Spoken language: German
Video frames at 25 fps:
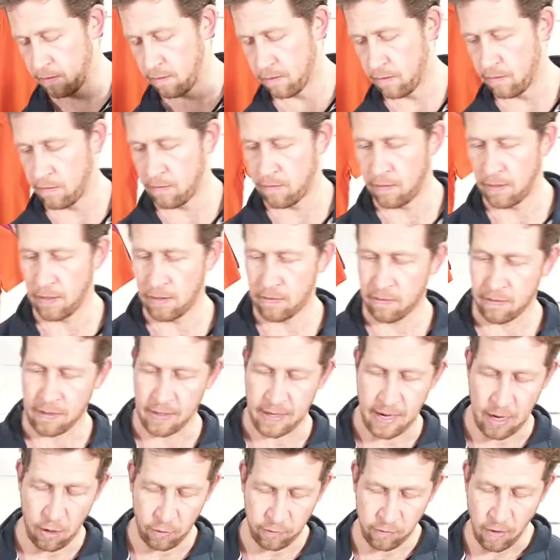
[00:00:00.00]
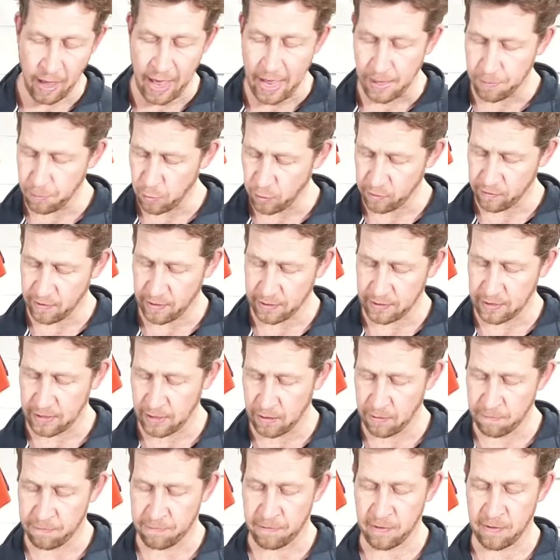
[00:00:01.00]
Sie ist genauso
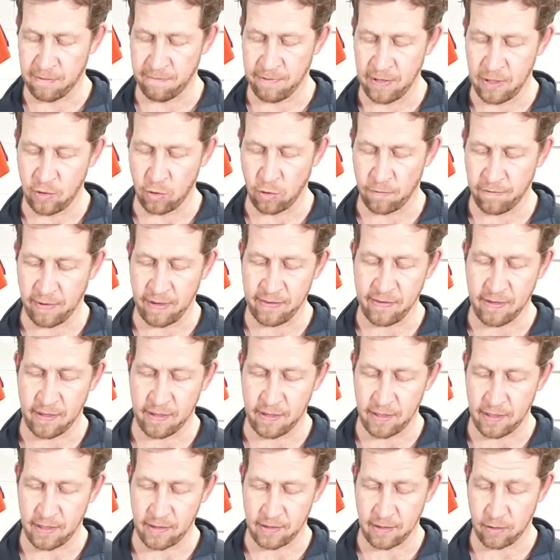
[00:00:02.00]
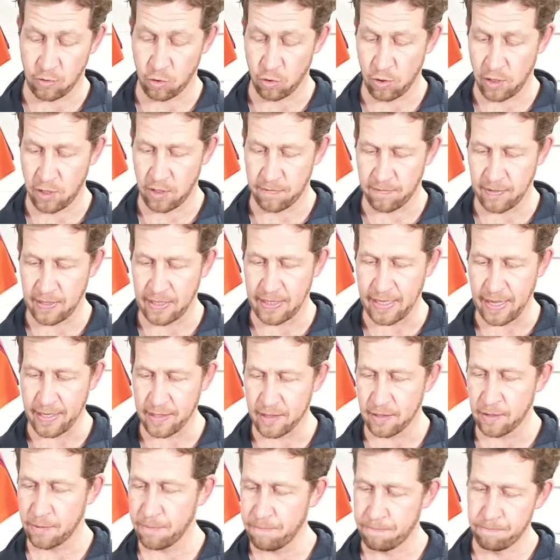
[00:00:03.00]
atmungsaktiv, wind- und wasserdicht natürlich wie die
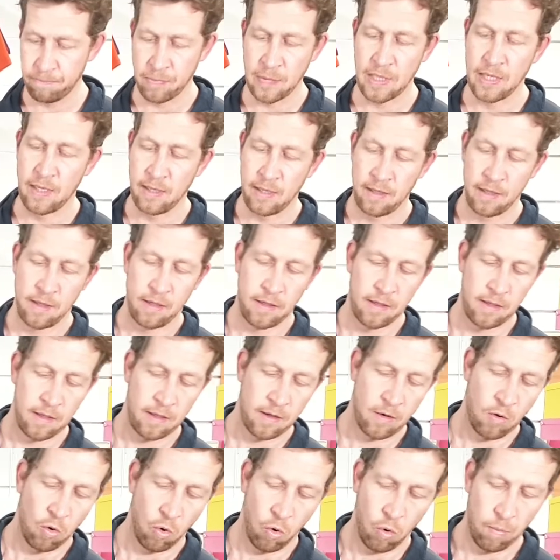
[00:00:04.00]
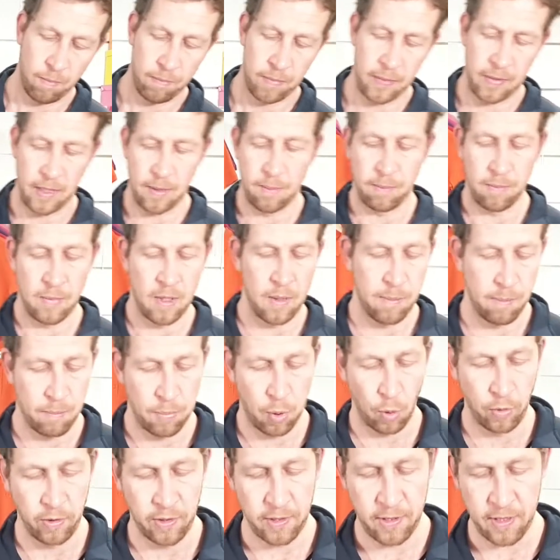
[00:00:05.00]
Jacke. Oben im
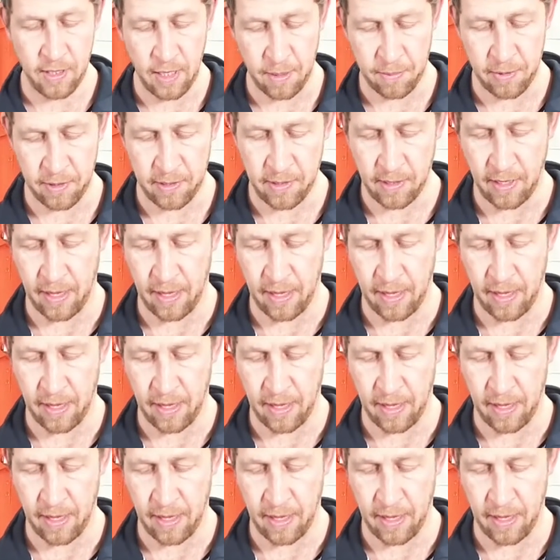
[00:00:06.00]
Bund habe ich